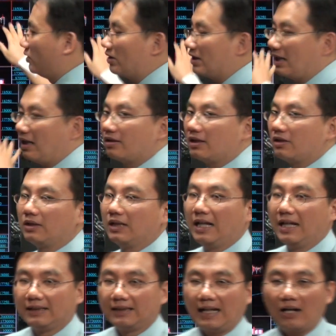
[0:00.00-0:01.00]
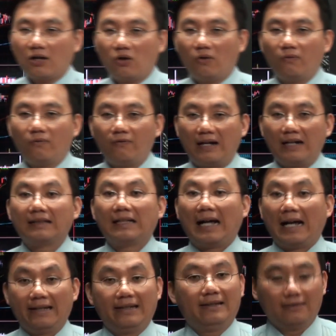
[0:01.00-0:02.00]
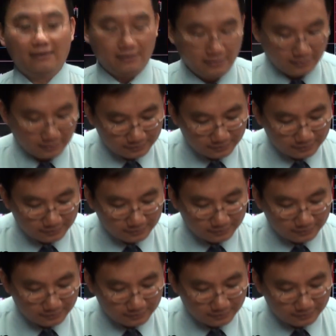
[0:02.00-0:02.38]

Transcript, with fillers: 就知道是它空方来临的。